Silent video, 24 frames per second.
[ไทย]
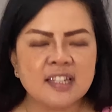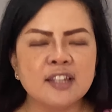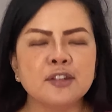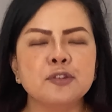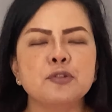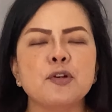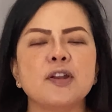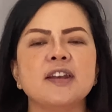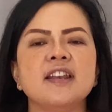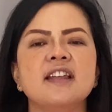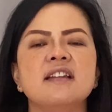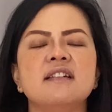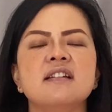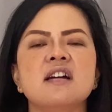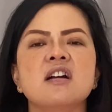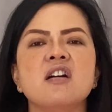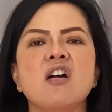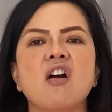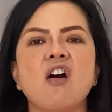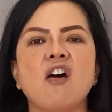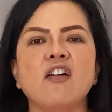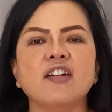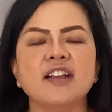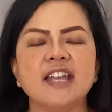ส่วนในเรื่อง
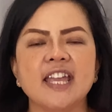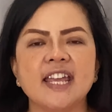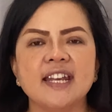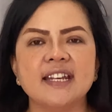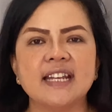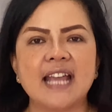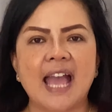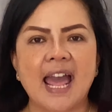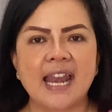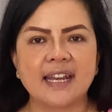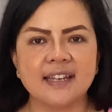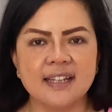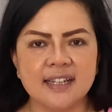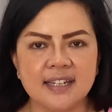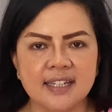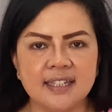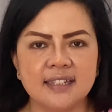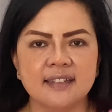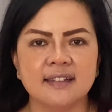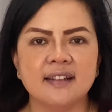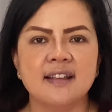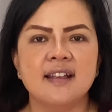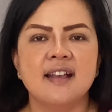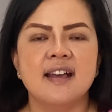ของเกณฑ์การเงิ
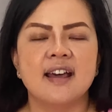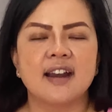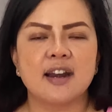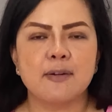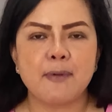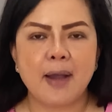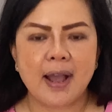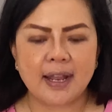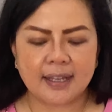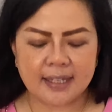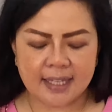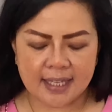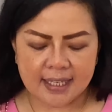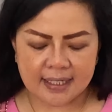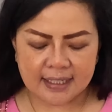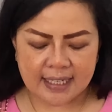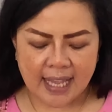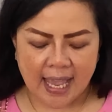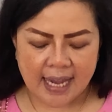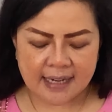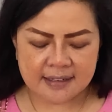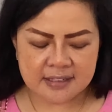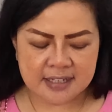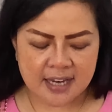นระวังเกณฑ์
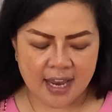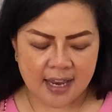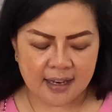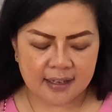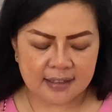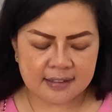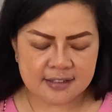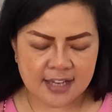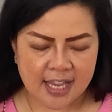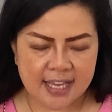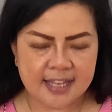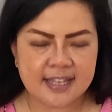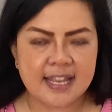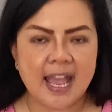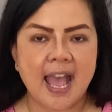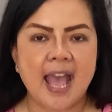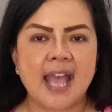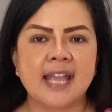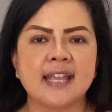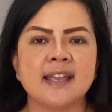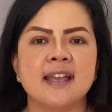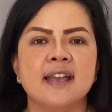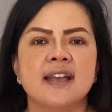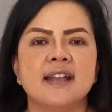การใช้จ่า
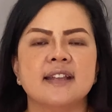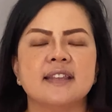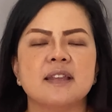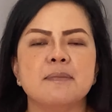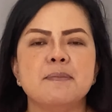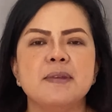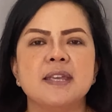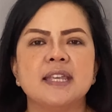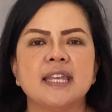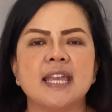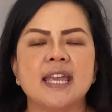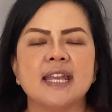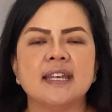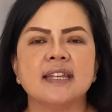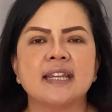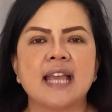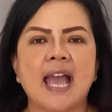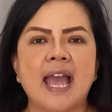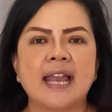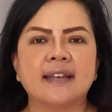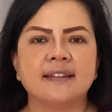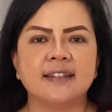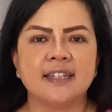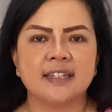ย จะมีเกณฑ์
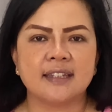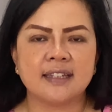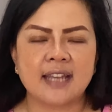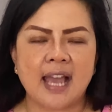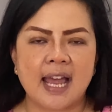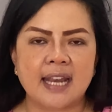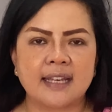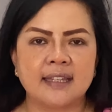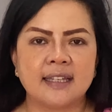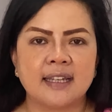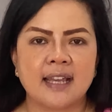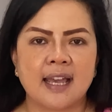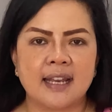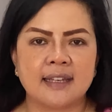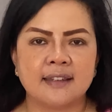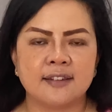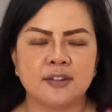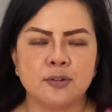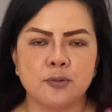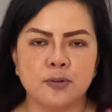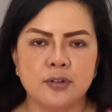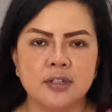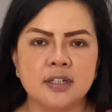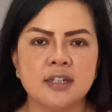การติดขัดขัด
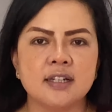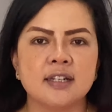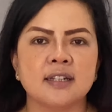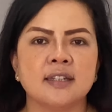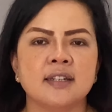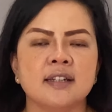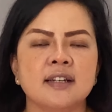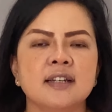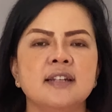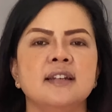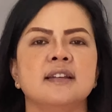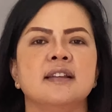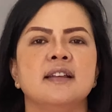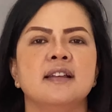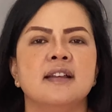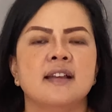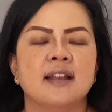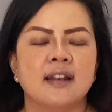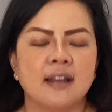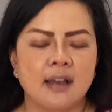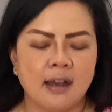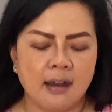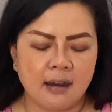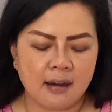สนเกิดขึ้น
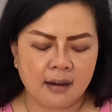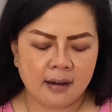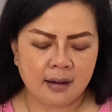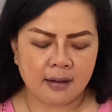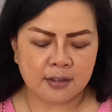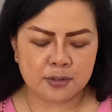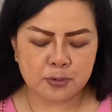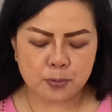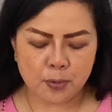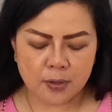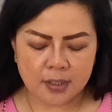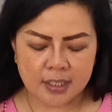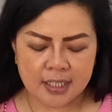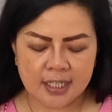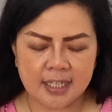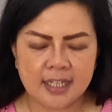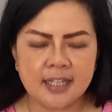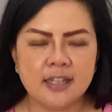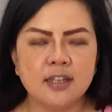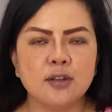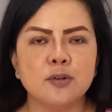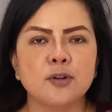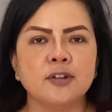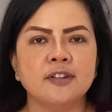ช่วงนี้
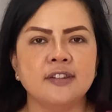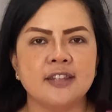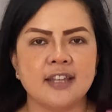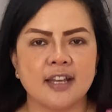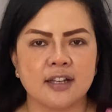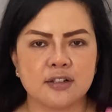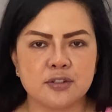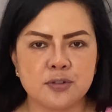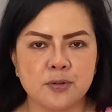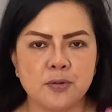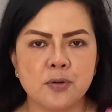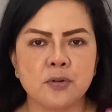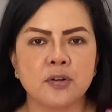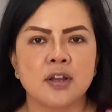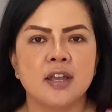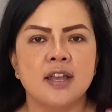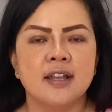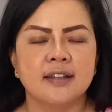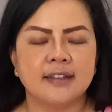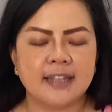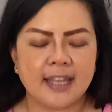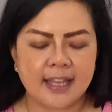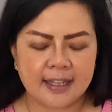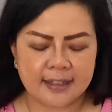งดเสี่ยงโชค
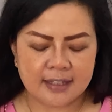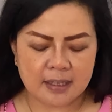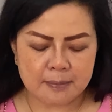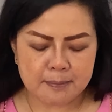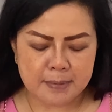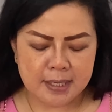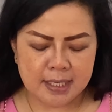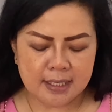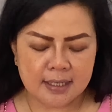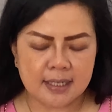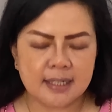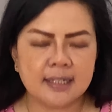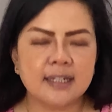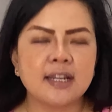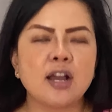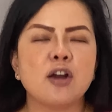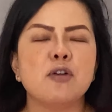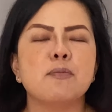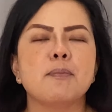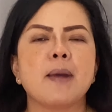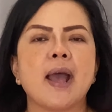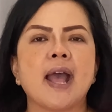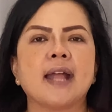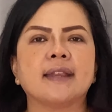แต่จะมีเงิน
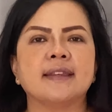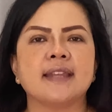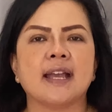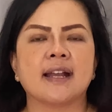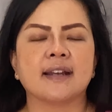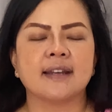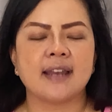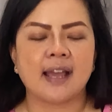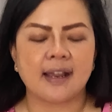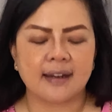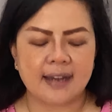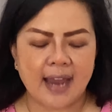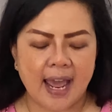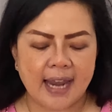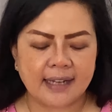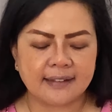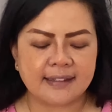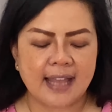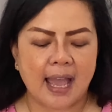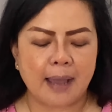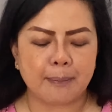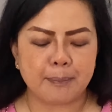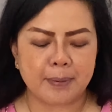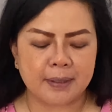เข้ามาจากทางด้าน
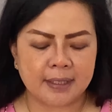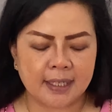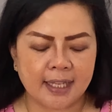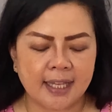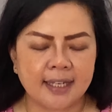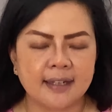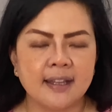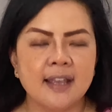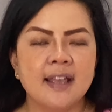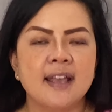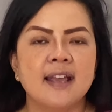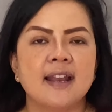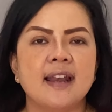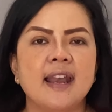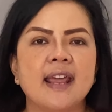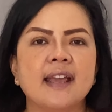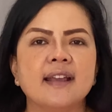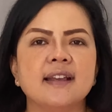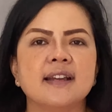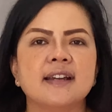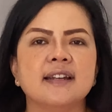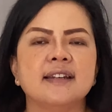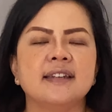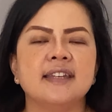ต่างประเทศ และ
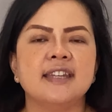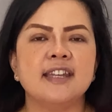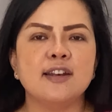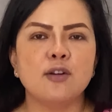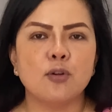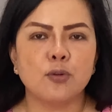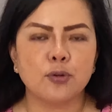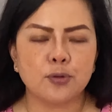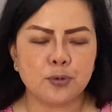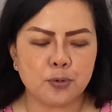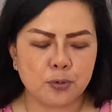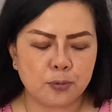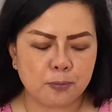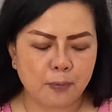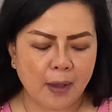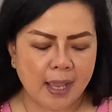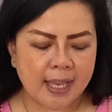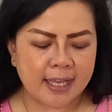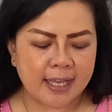เงินที่ลงทุนไว้